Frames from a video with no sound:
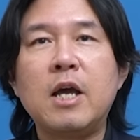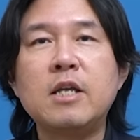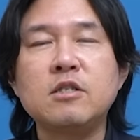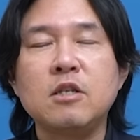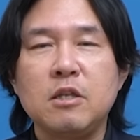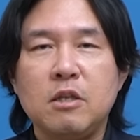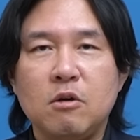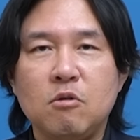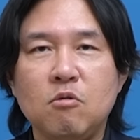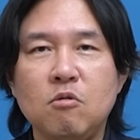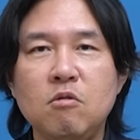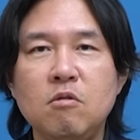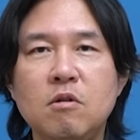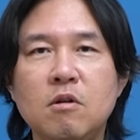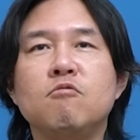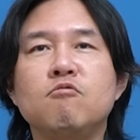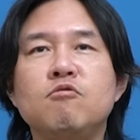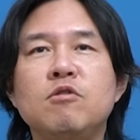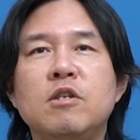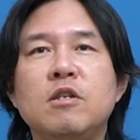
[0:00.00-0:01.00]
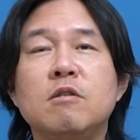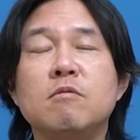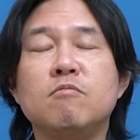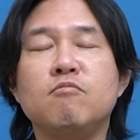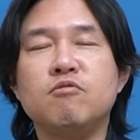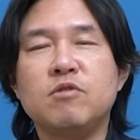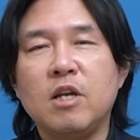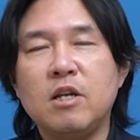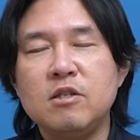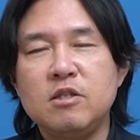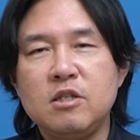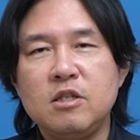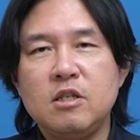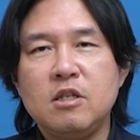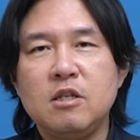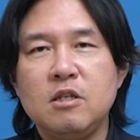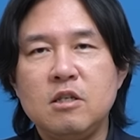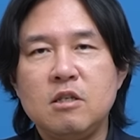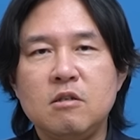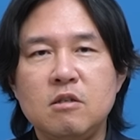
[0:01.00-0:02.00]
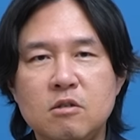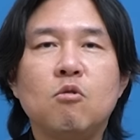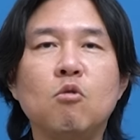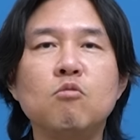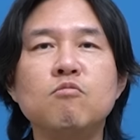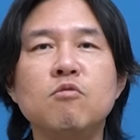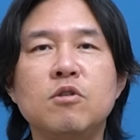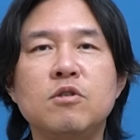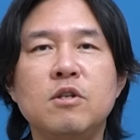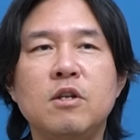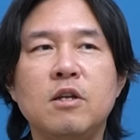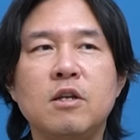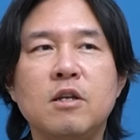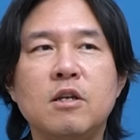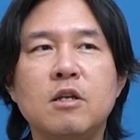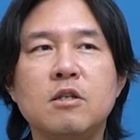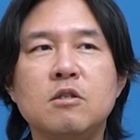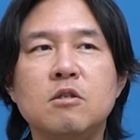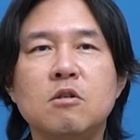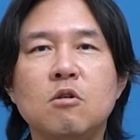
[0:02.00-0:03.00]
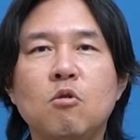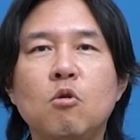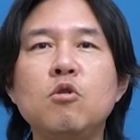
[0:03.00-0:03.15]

해체되고 우리 부산시 공무원들에게